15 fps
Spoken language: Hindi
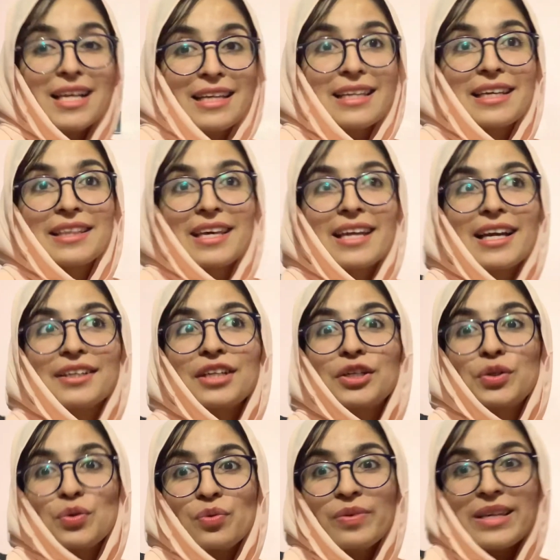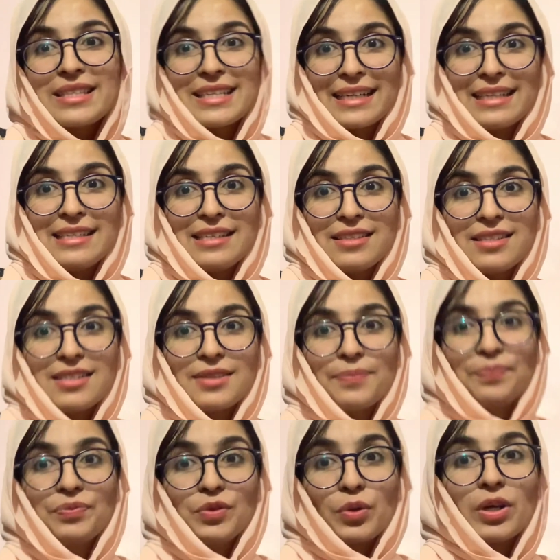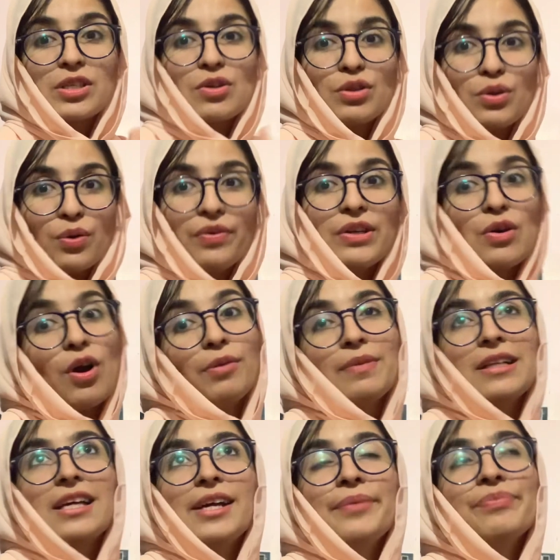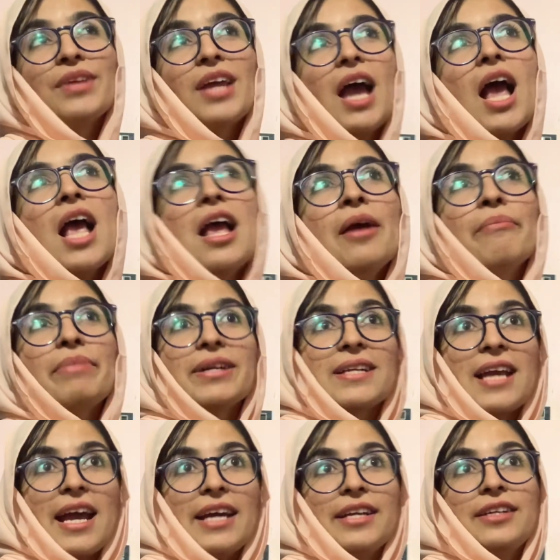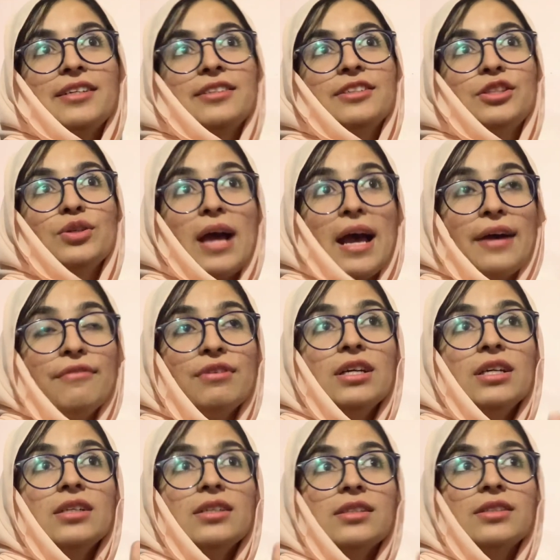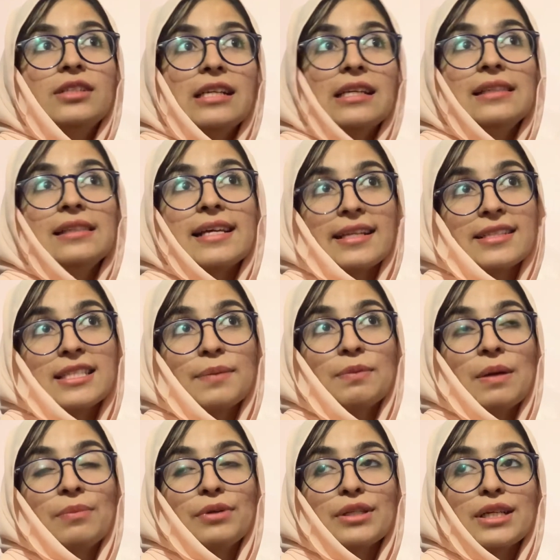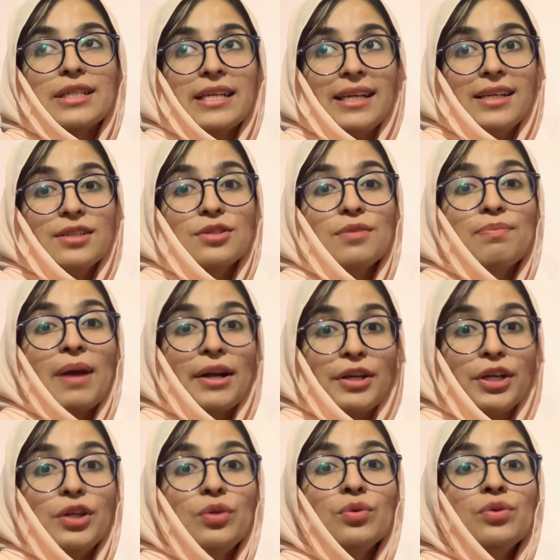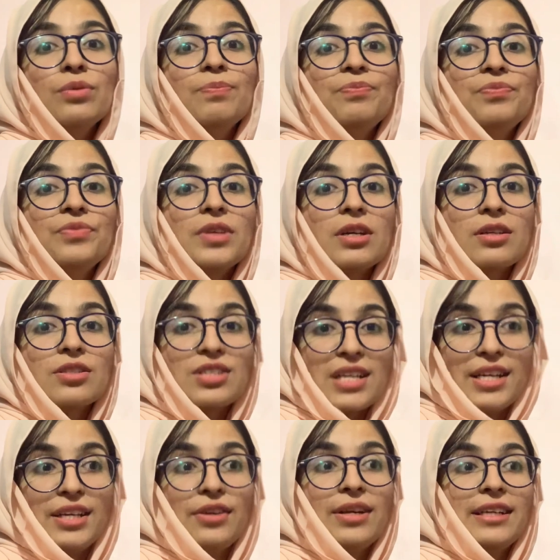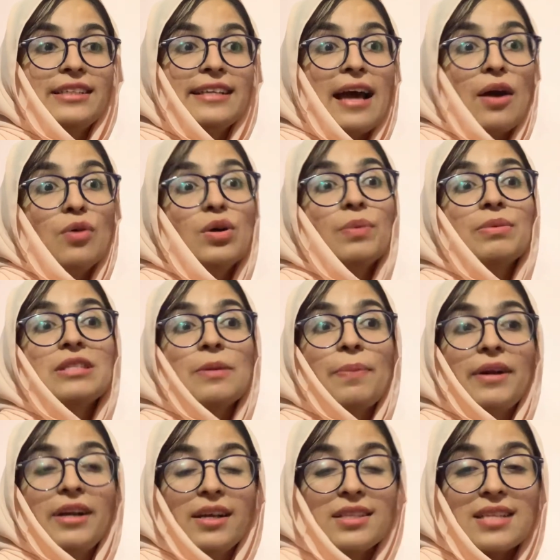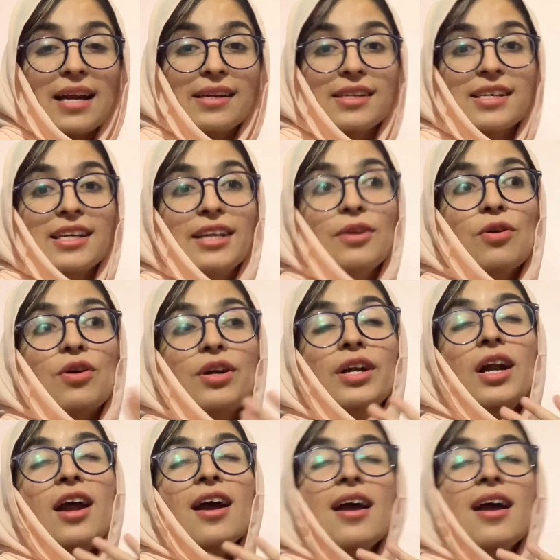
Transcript: लाइक दे गेट द टू वीक्स एटलीस्ट थोड़े से दो वीक और मिल गए बट खैर यू हैव अ टिल टेन सितंबर इज अ डेट सो बेटर टू स्टडी राइट नाउ अब इसे पढ़ना स्टार्ट करें और